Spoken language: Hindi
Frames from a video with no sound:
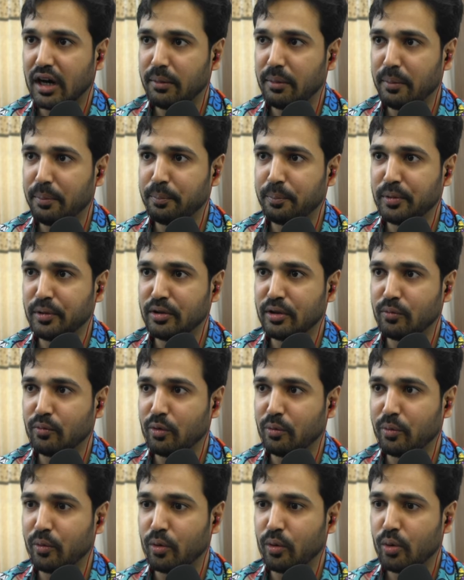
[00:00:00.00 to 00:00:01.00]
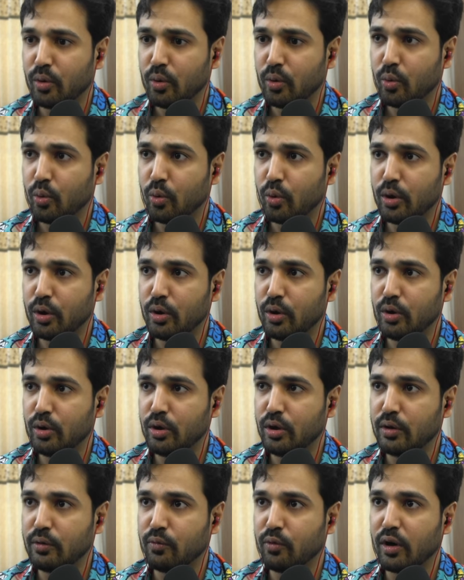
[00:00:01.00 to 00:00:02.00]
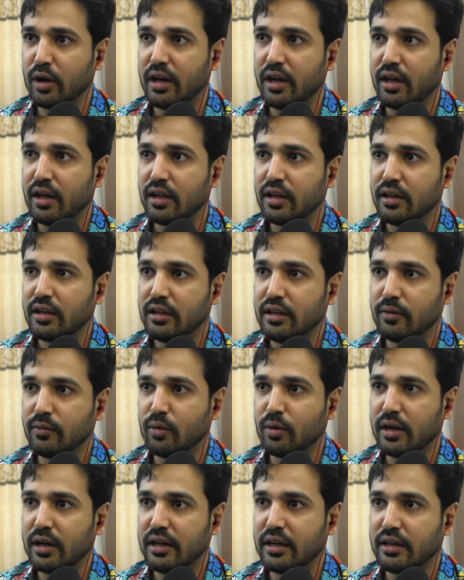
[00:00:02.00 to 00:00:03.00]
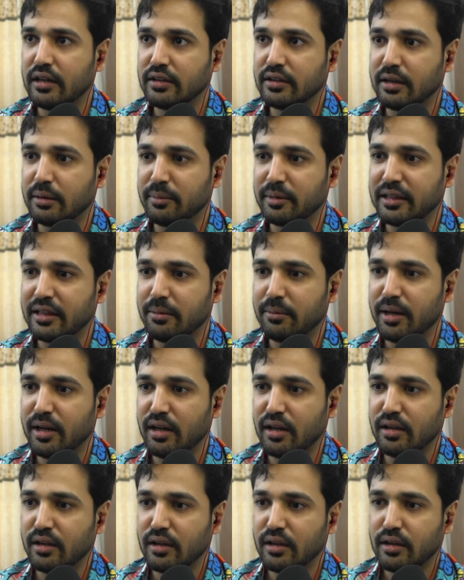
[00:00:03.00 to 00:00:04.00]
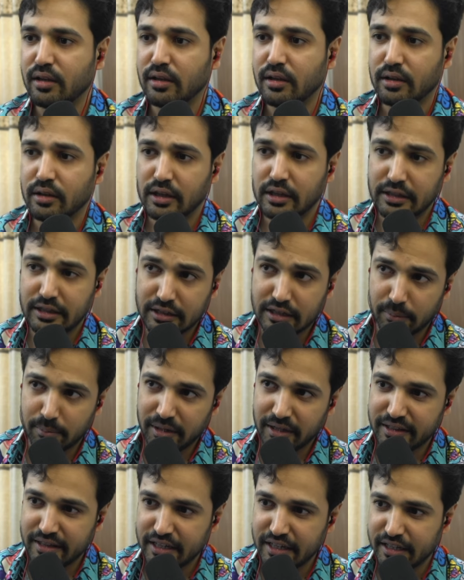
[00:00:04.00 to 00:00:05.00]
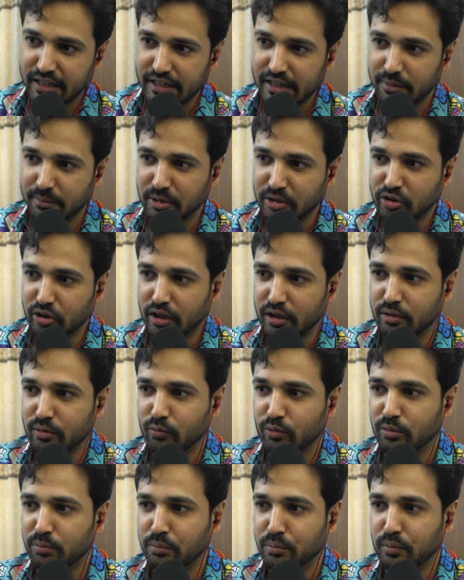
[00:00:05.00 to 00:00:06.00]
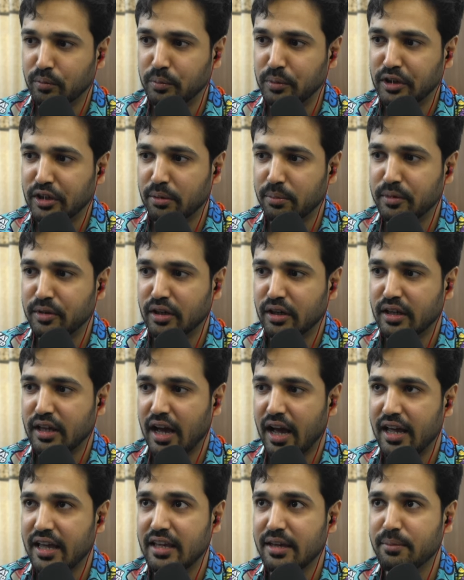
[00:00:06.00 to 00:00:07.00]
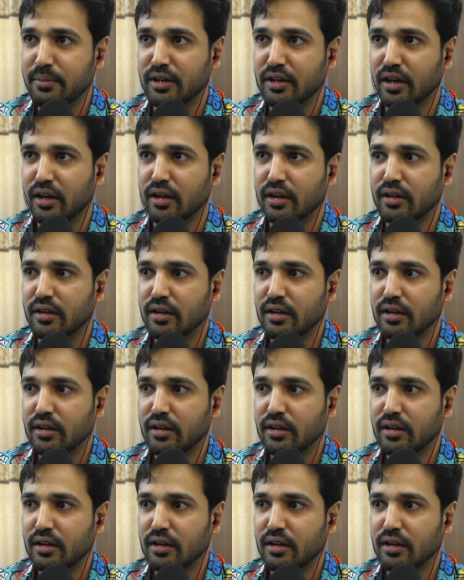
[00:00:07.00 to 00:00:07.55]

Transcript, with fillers: अब पीछे वो अरे ये वो है ये वो है इसका मतलब है कि कमला देख रही है मैं शायद वो मीटर मीटर क्या है ये मीटर